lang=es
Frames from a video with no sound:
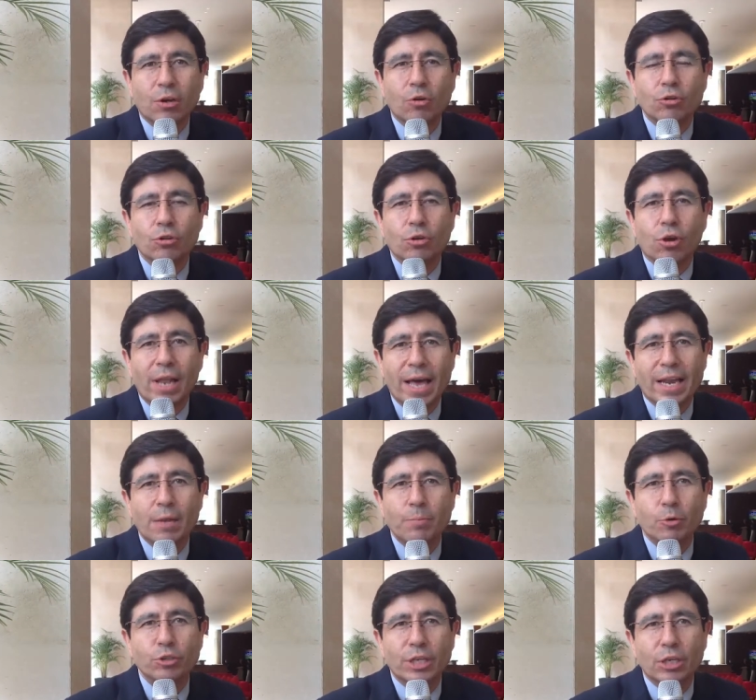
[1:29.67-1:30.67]
controlar
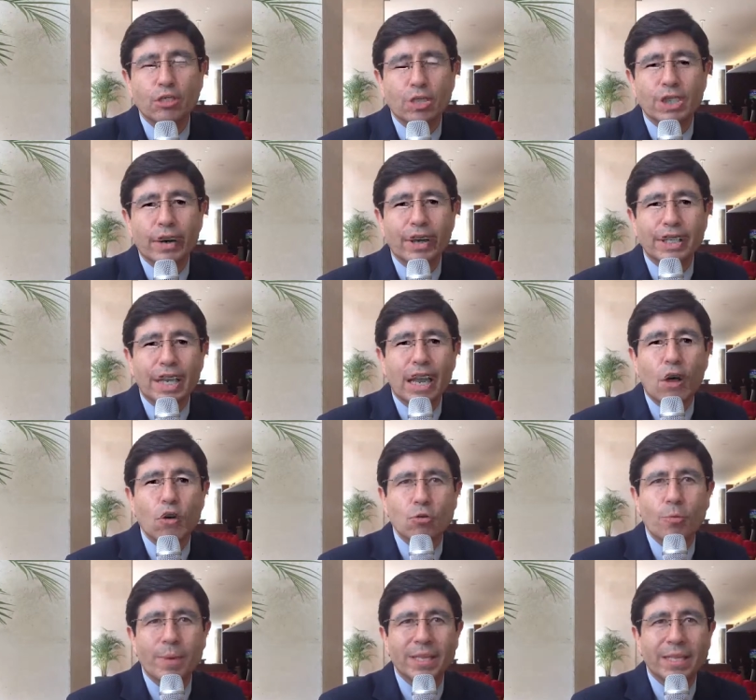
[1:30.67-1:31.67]
el proceso a través de la
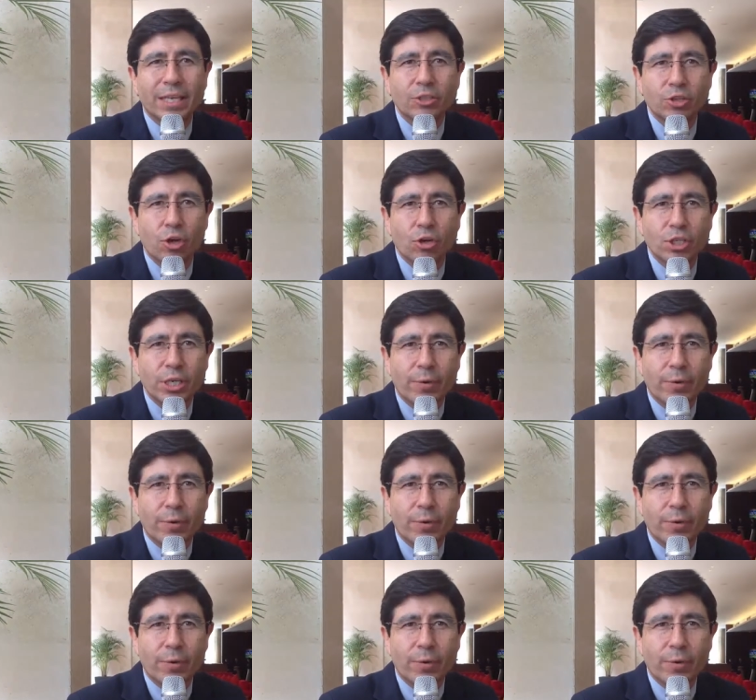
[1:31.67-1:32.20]
documentación,